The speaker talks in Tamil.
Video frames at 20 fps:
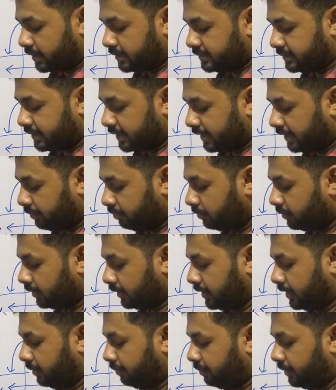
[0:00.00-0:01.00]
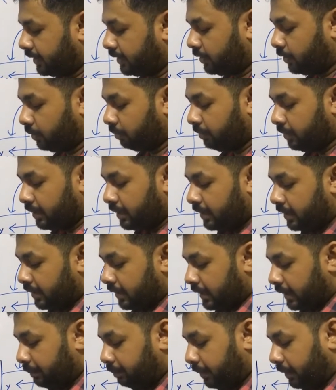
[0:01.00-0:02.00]
ஆன்சரையும் கட் பண்ணுறோம்
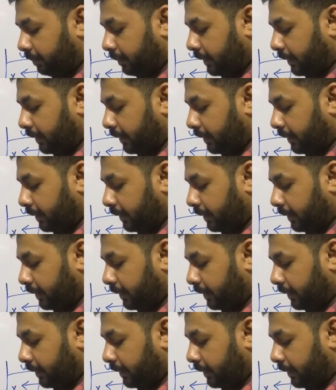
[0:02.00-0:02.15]
இப்போ